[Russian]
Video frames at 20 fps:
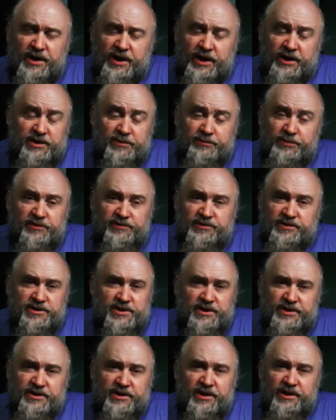это был
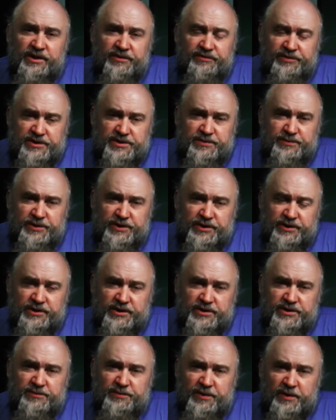скандал на весь мир.
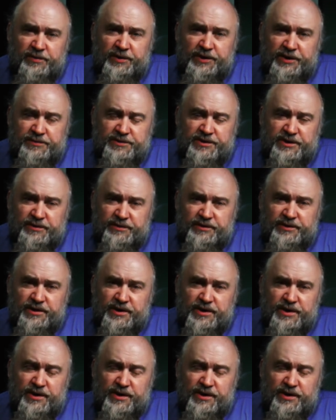Даже Папа Римский,